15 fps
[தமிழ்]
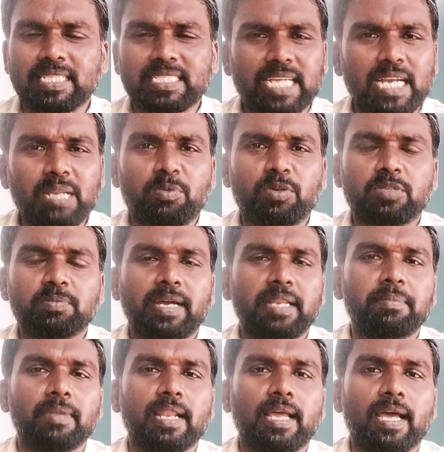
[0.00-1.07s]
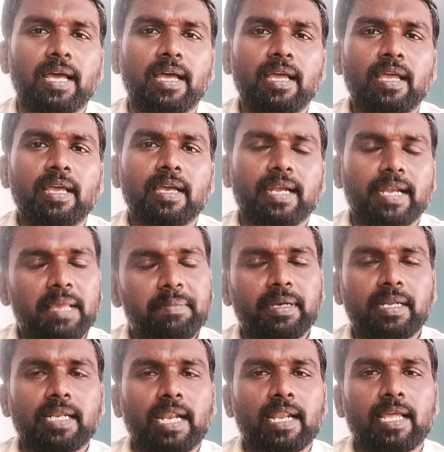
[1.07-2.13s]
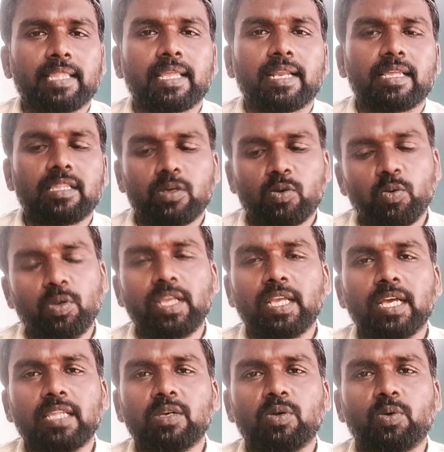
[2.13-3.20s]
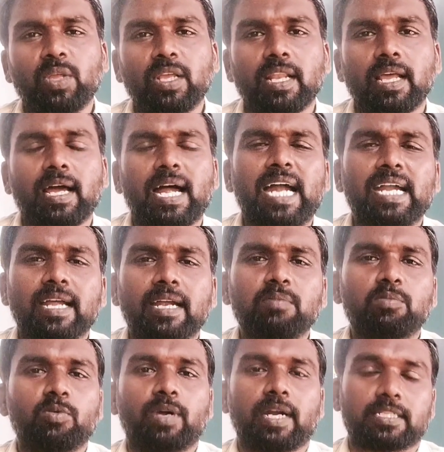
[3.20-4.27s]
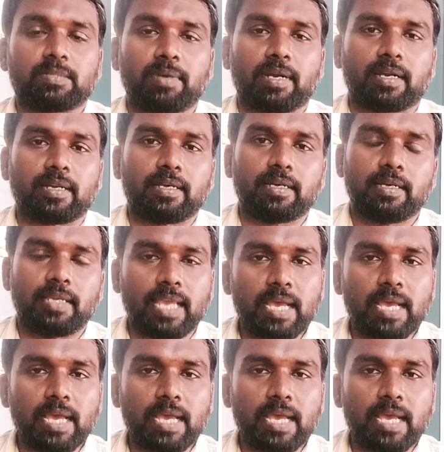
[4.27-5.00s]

பெருசாக சளி பிடிச்ச மாதிரியும் இல்லை கிளைமேட்டு நல்லா தான் இருக்குது கூலிங்காக எதுவும் குடிக்கல ஆனாலும் மூ கிடச்ச மாதிரி இருக்குது